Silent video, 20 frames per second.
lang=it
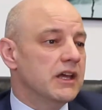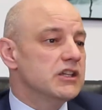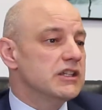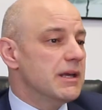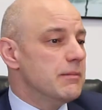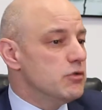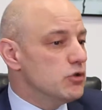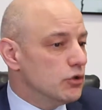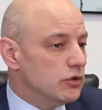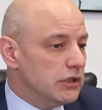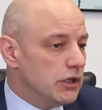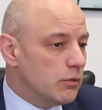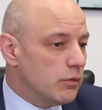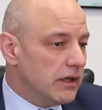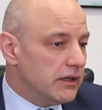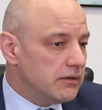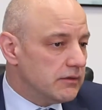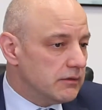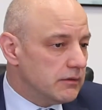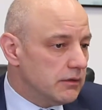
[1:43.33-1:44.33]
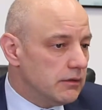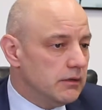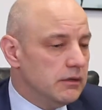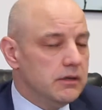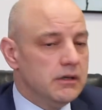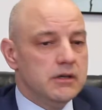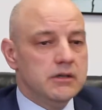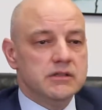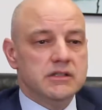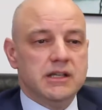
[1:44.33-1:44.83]
C'è bisogno di questo,
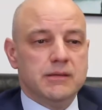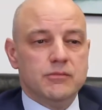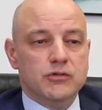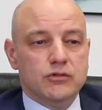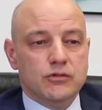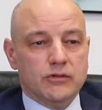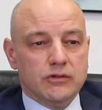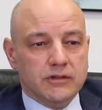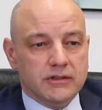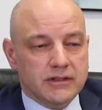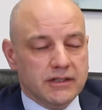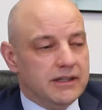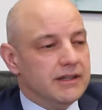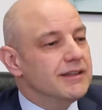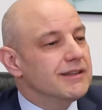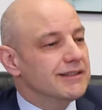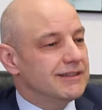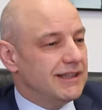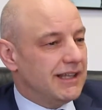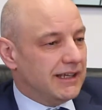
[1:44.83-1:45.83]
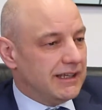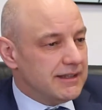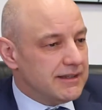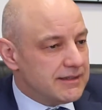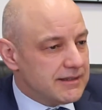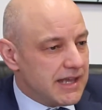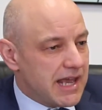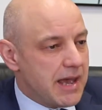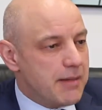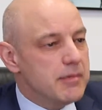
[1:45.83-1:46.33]
c'è bisogno di stare
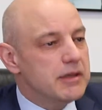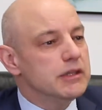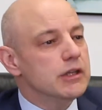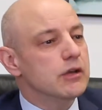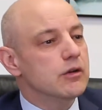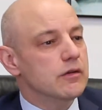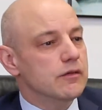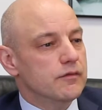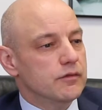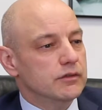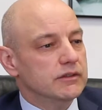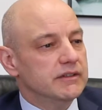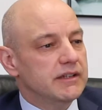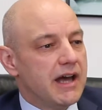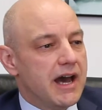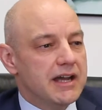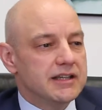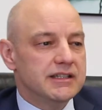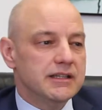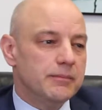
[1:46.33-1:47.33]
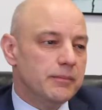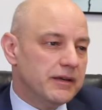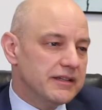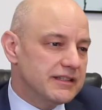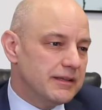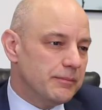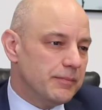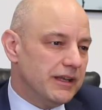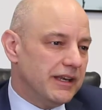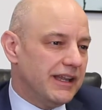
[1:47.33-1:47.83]
insieme, di confrontarci per
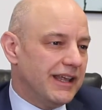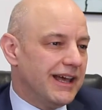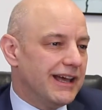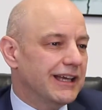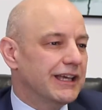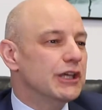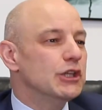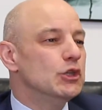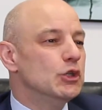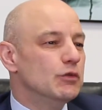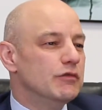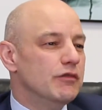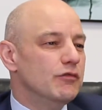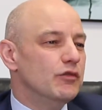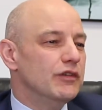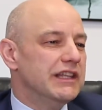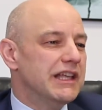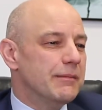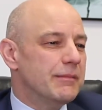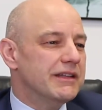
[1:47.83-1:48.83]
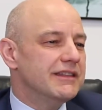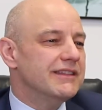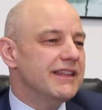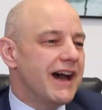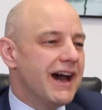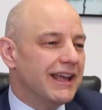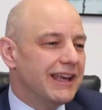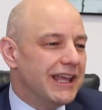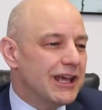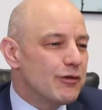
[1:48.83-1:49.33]
sapere anche dove vogliamo
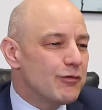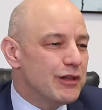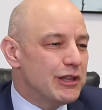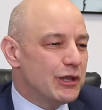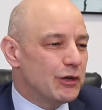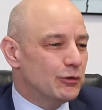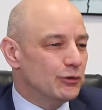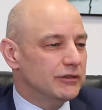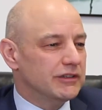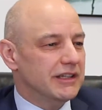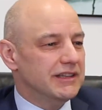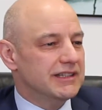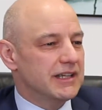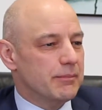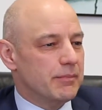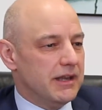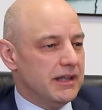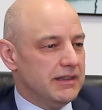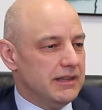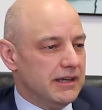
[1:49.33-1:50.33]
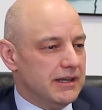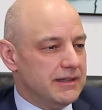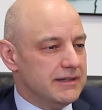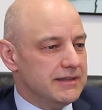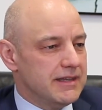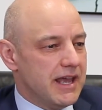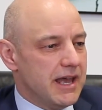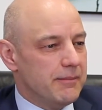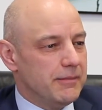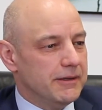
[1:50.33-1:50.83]
andare e quale rotta intraprendere
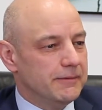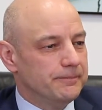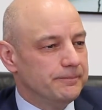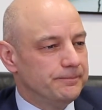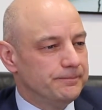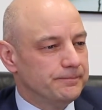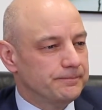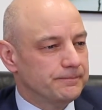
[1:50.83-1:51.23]
insieme.